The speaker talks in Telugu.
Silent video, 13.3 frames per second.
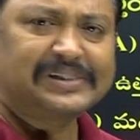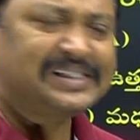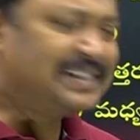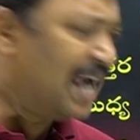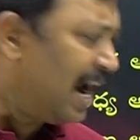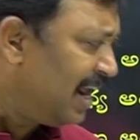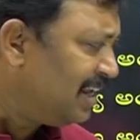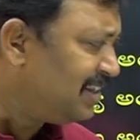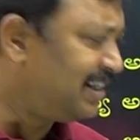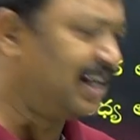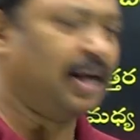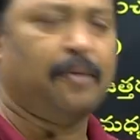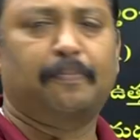శాడిల్
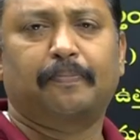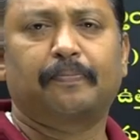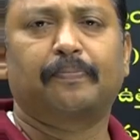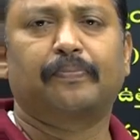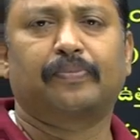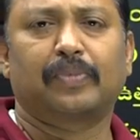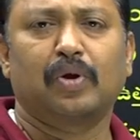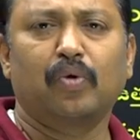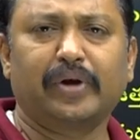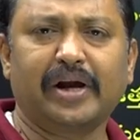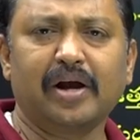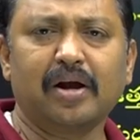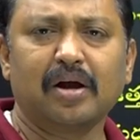శిఖరం
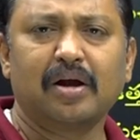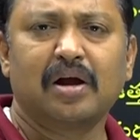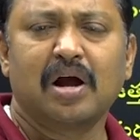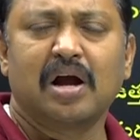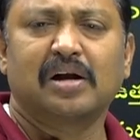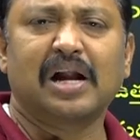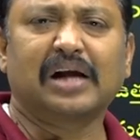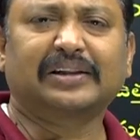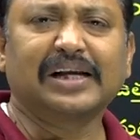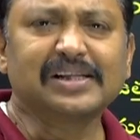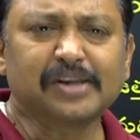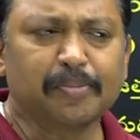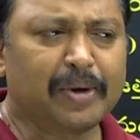ఓకే నాకు
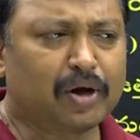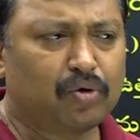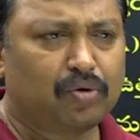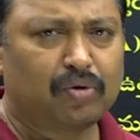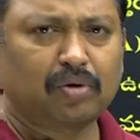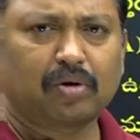తెలిసి మీకు